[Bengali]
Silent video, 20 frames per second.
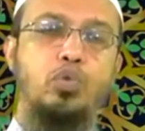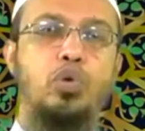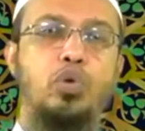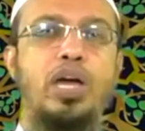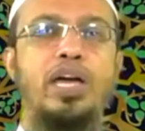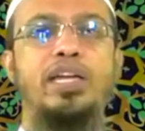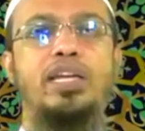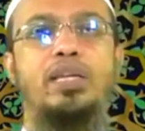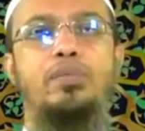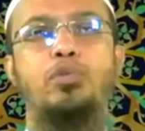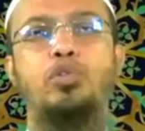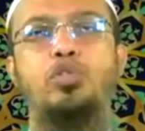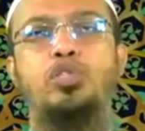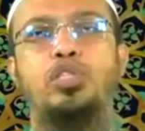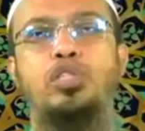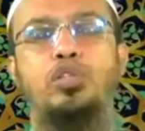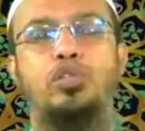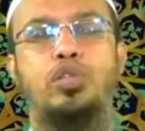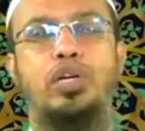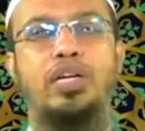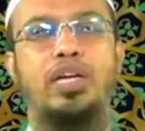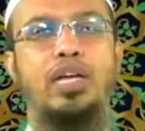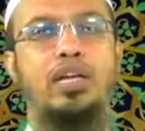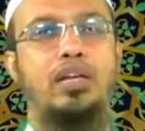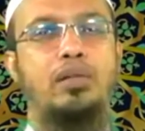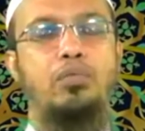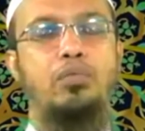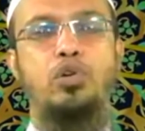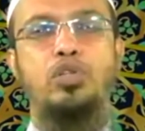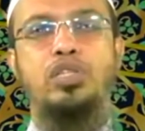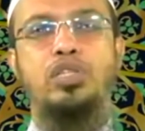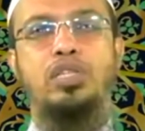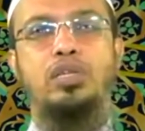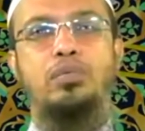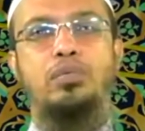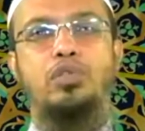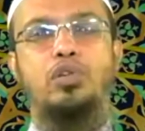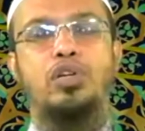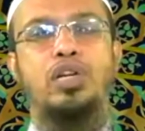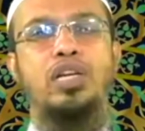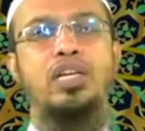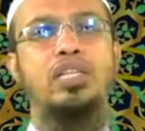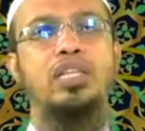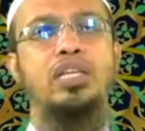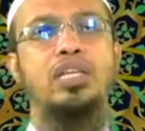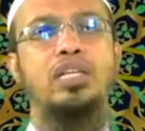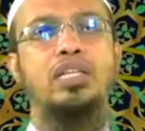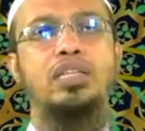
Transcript: গুনাহে নিমজ্জিত থাকে আল্লাহর ভয় যাদের ভিতরে নাই